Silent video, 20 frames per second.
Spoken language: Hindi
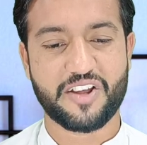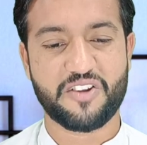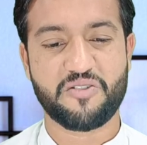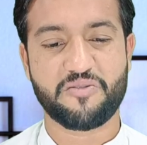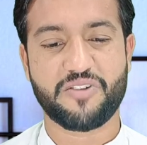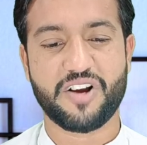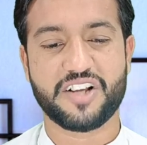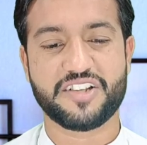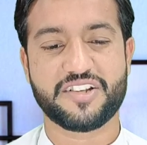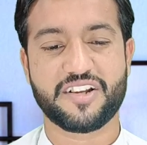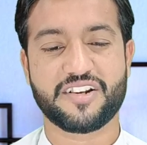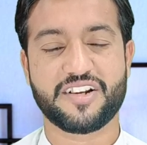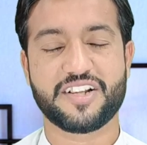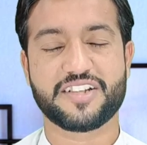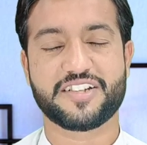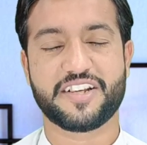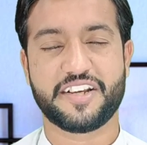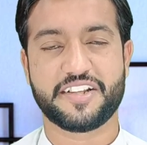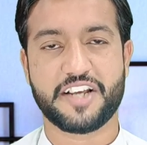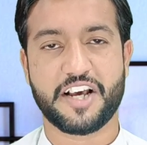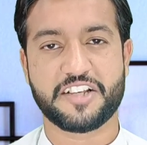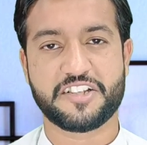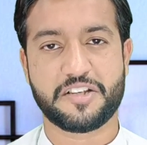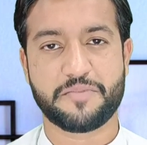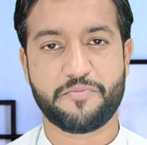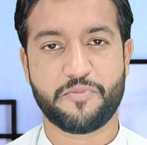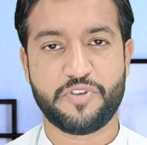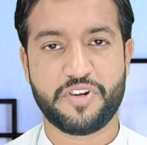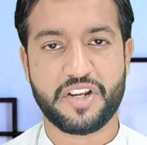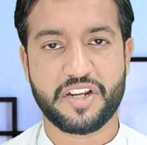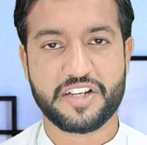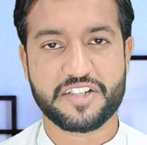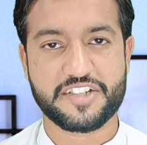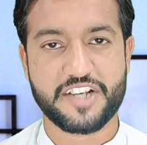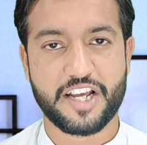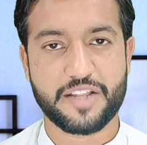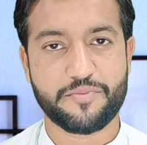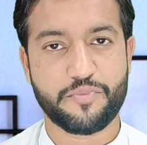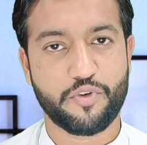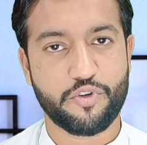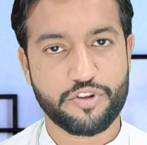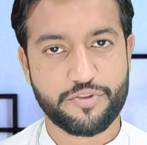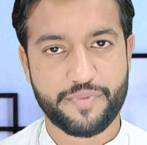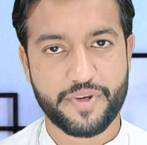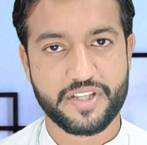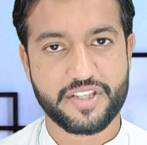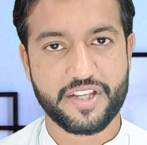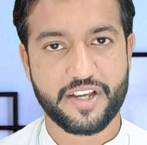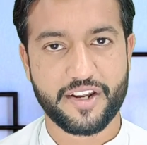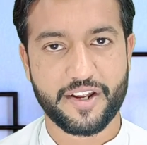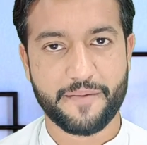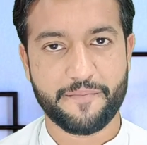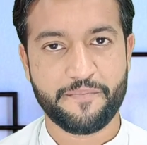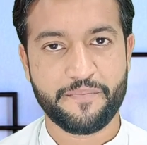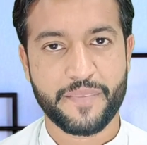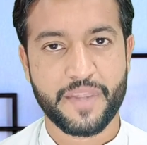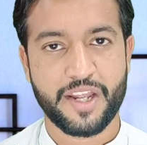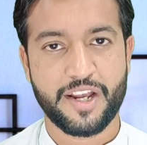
ताल्लुक जनरल सैद आसिम मुनीर के साथ बहुत बेहतर हैं